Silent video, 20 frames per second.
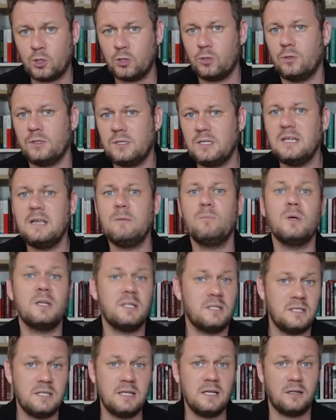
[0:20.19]
что с ним
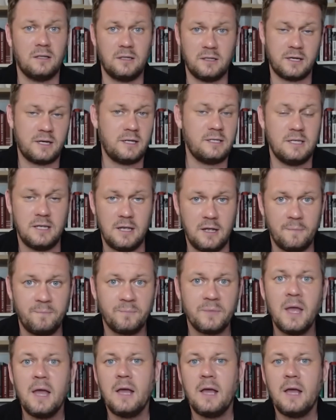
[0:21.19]
сделала Россия.